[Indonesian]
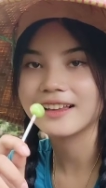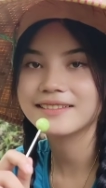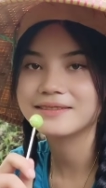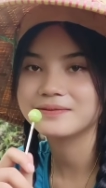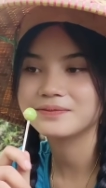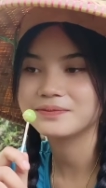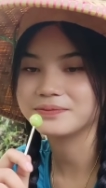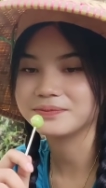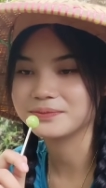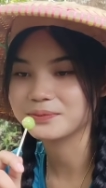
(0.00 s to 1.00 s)
menolong neng
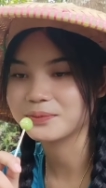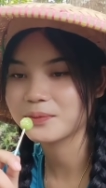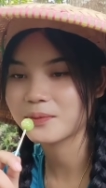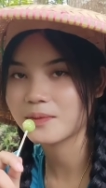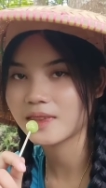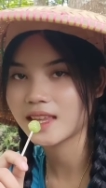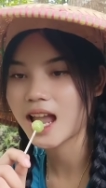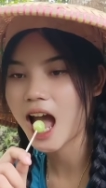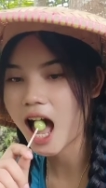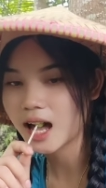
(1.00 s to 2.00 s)

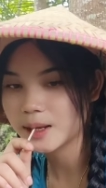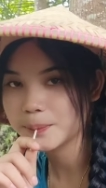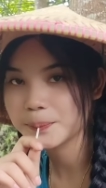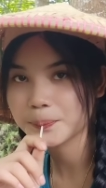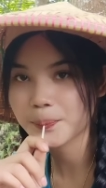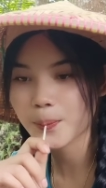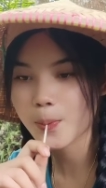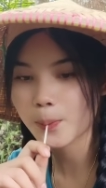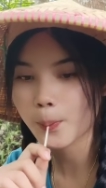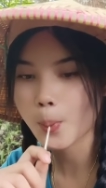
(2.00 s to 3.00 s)
membantu
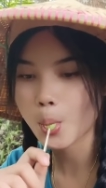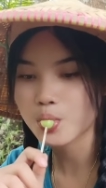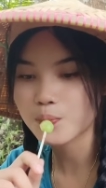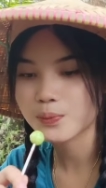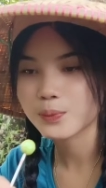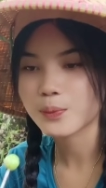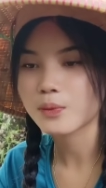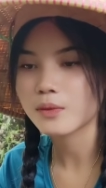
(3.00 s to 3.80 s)
atau bukan menolong